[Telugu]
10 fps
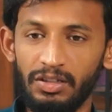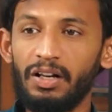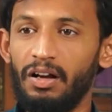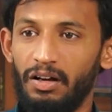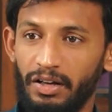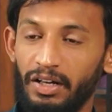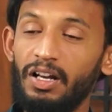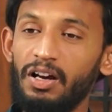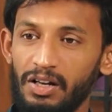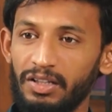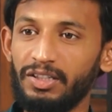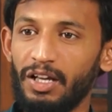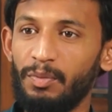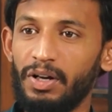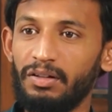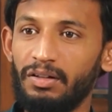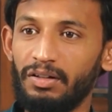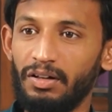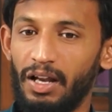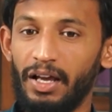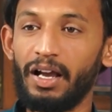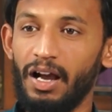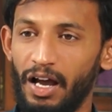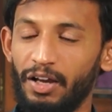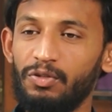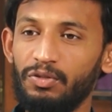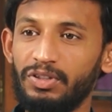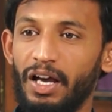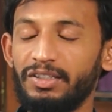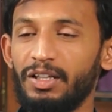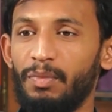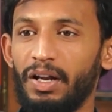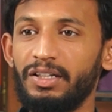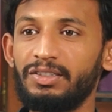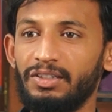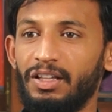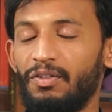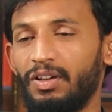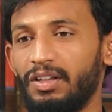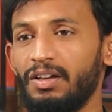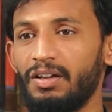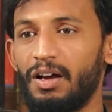సార్ గిడ్డంగుల చైర్మన్ అలాగే గాయకులు సాయిచంద్ మరణించిన తర్వాత